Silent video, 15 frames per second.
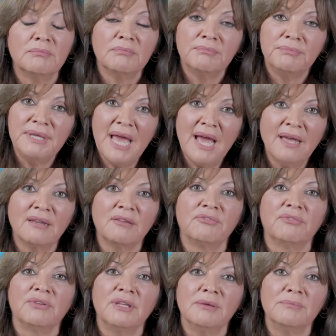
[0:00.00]

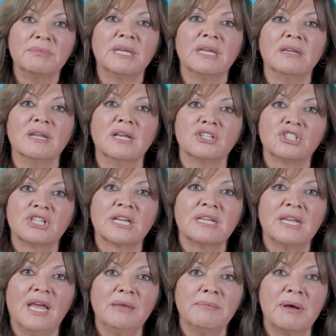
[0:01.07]
بيعرف يمكن الشيخ
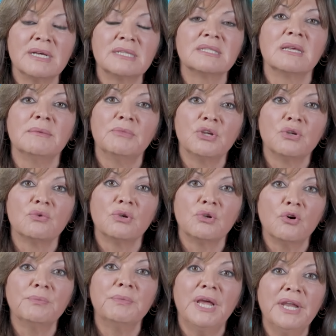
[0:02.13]
نعيم قاسم انه
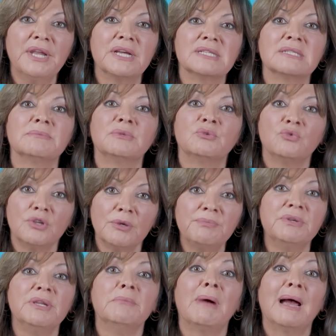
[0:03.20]
اليوم نحن اذا بده
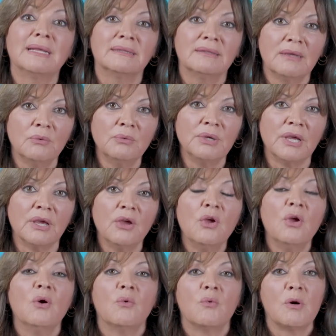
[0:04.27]
يبني مع الدوله
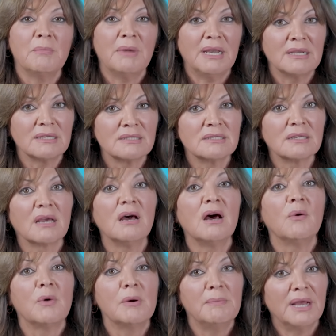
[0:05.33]
ومع الاصدقاء
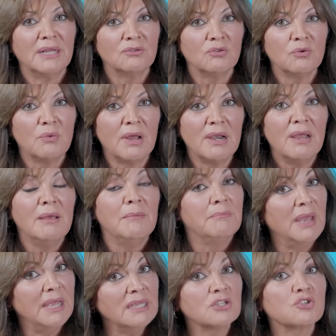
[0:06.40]
ومع الدول
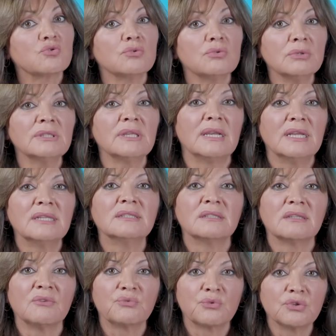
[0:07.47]
ما هي الشروط التي
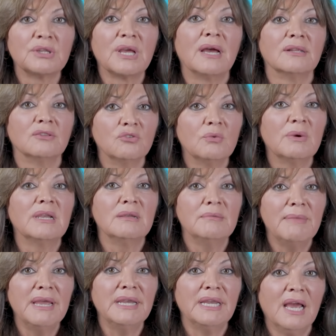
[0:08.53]
تفرضها الدول
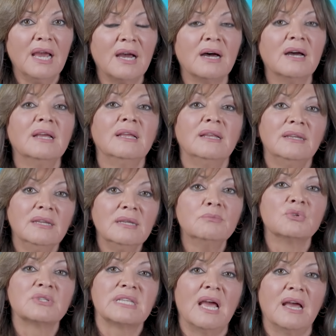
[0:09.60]
المانحه
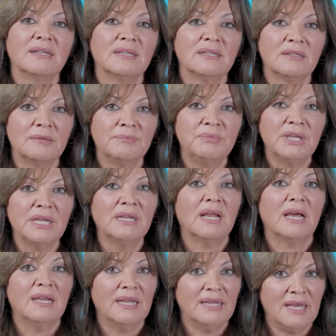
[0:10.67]
لمساعده لبنان
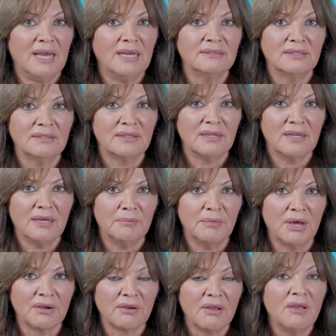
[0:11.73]
على اعاده
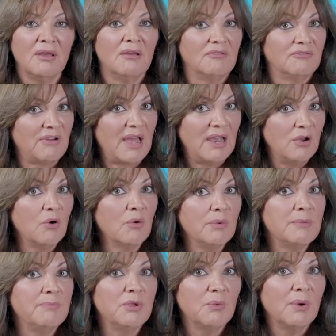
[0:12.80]
الاعمار فهل هو
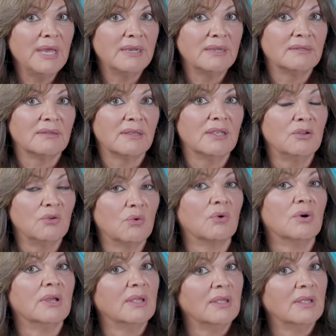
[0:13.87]
بوارد انه